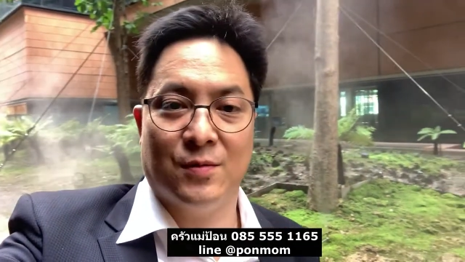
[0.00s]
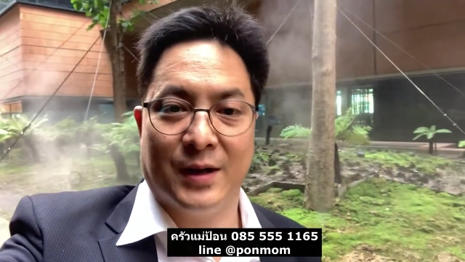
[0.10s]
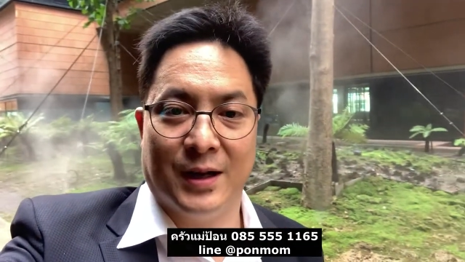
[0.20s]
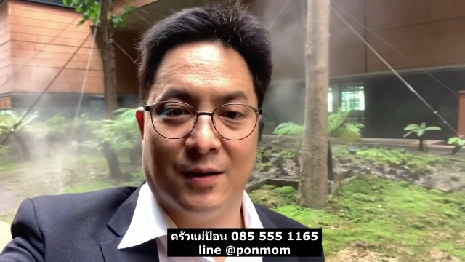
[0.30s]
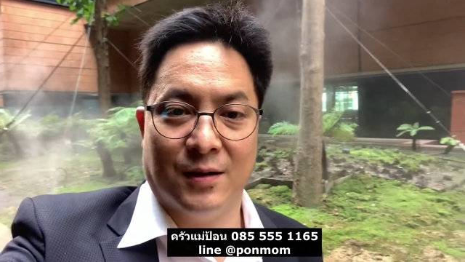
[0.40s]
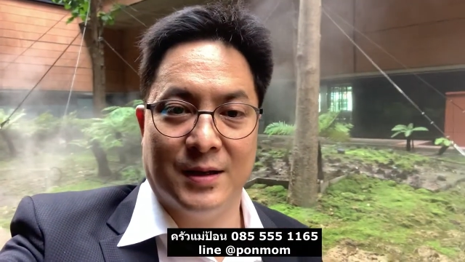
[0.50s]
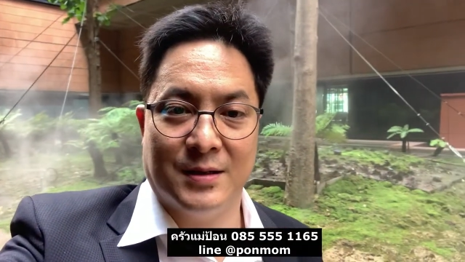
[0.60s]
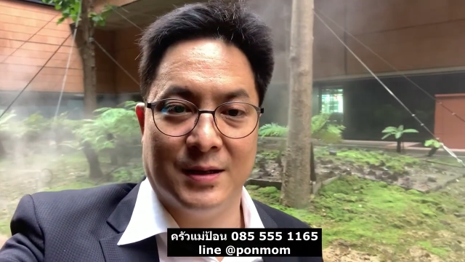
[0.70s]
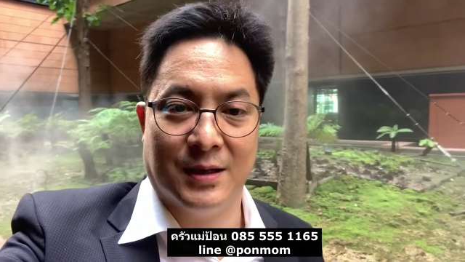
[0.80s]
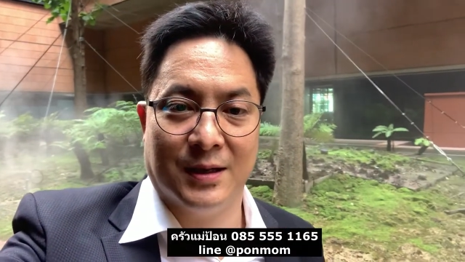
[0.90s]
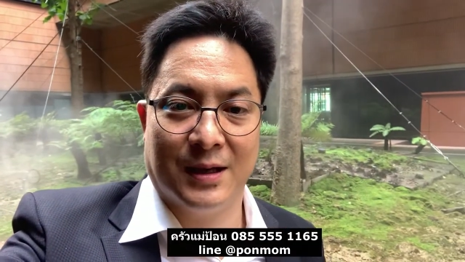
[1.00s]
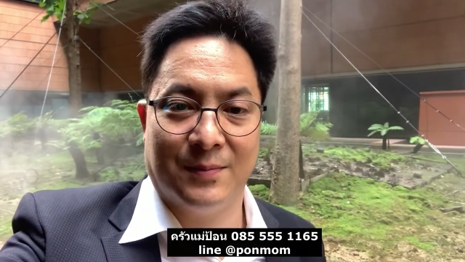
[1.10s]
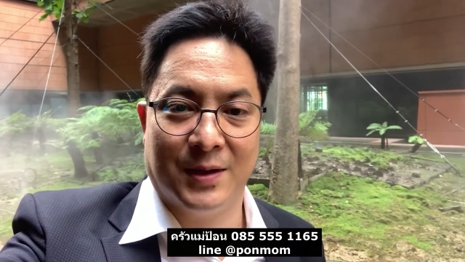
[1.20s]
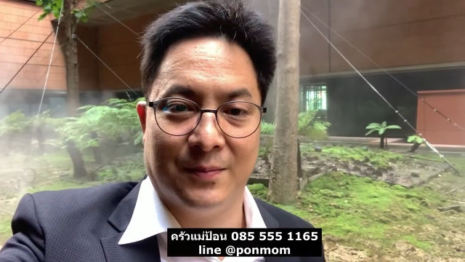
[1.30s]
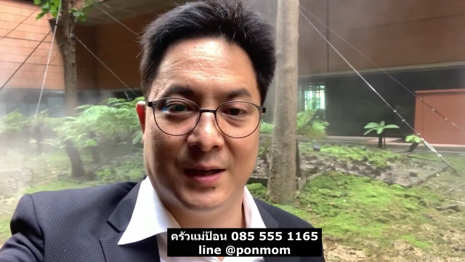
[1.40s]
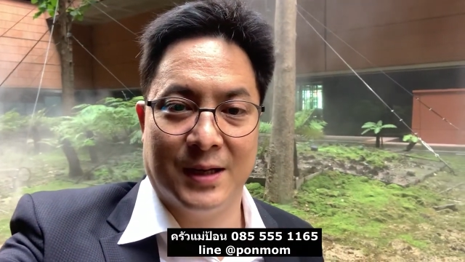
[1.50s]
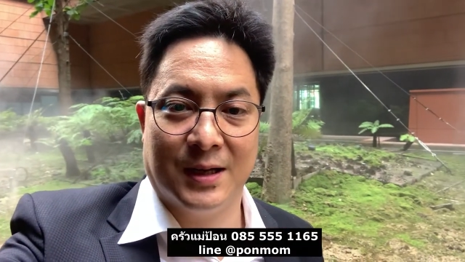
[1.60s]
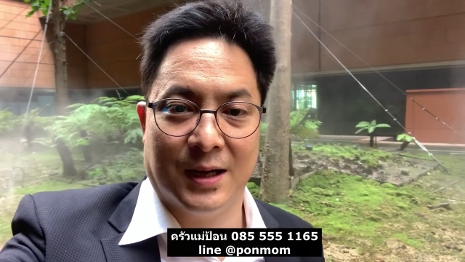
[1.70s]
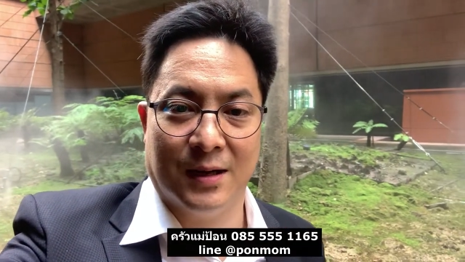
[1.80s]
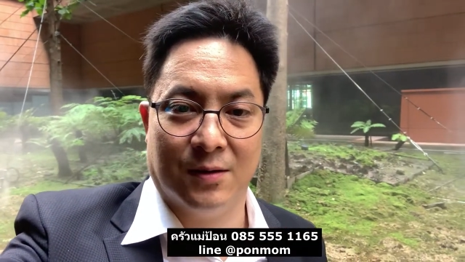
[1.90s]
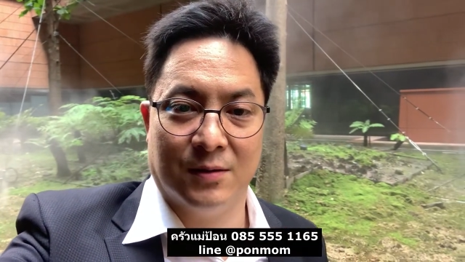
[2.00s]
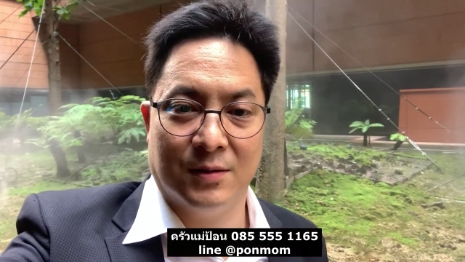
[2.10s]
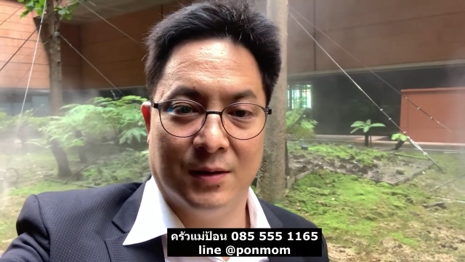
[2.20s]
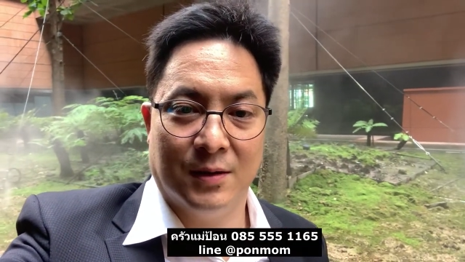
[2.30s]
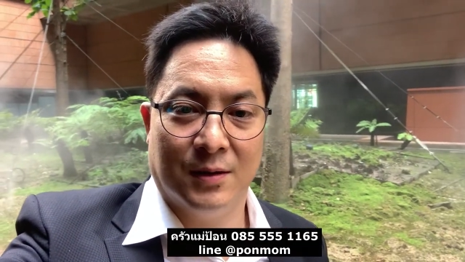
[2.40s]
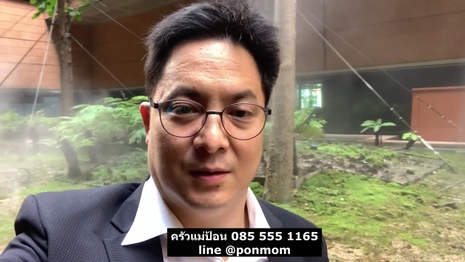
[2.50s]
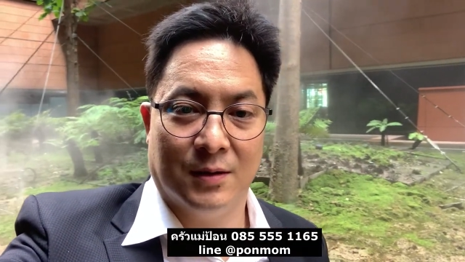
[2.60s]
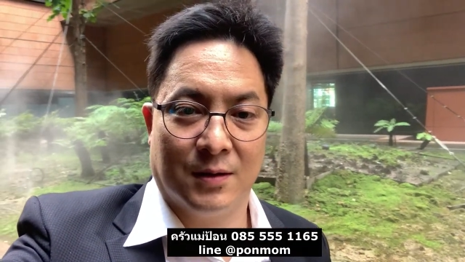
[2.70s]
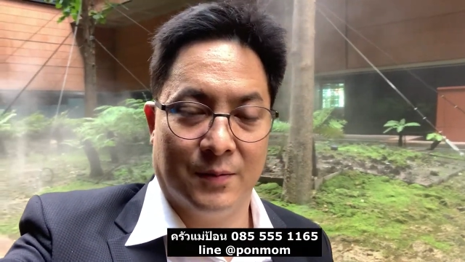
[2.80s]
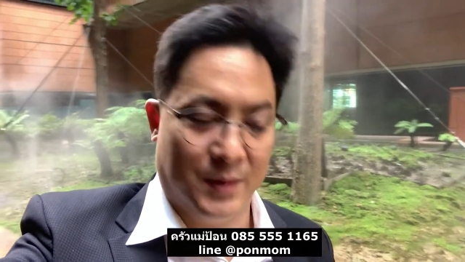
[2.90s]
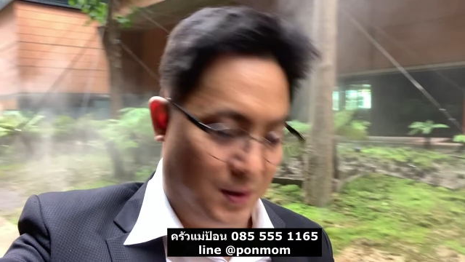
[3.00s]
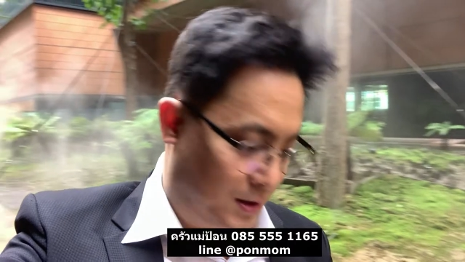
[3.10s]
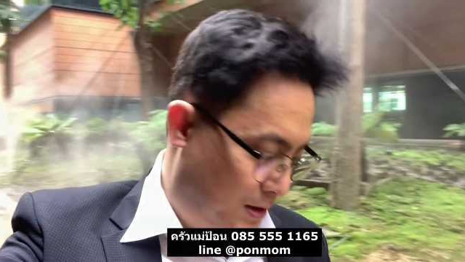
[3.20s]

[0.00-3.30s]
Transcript: กุ้งเห็ดออรินจินะครับแต่ไม่ได้ทานหรอกแล้วก็มี